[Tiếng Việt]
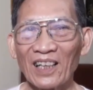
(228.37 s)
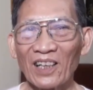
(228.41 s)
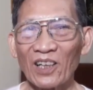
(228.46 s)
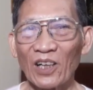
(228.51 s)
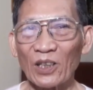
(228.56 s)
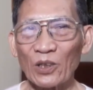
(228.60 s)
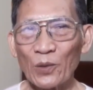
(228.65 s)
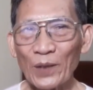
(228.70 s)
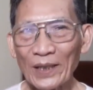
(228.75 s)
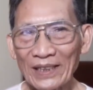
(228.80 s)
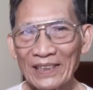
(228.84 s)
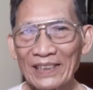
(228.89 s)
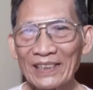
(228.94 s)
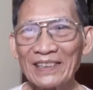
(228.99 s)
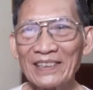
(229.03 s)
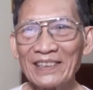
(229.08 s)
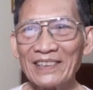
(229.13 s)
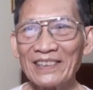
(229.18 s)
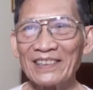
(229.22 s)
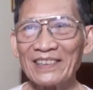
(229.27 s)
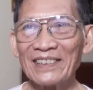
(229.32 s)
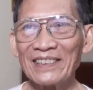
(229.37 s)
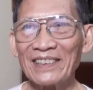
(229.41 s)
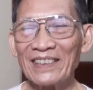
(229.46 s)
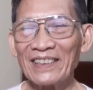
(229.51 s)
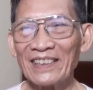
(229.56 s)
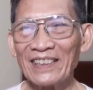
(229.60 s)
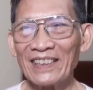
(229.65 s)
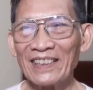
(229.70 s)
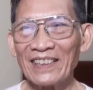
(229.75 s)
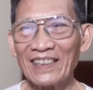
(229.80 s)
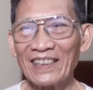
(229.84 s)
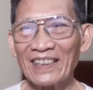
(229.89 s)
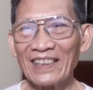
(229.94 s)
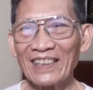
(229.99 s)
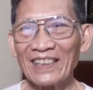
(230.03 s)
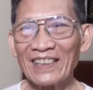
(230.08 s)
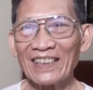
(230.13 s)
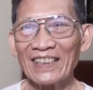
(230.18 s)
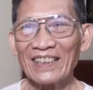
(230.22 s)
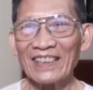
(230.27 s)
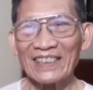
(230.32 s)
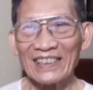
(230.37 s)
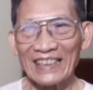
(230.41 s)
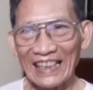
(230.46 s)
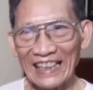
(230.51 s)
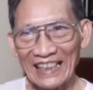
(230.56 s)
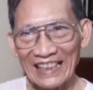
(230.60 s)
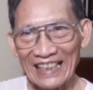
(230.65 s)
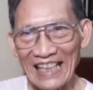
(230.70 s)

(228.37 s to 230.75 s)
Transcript: còn huyết hư thì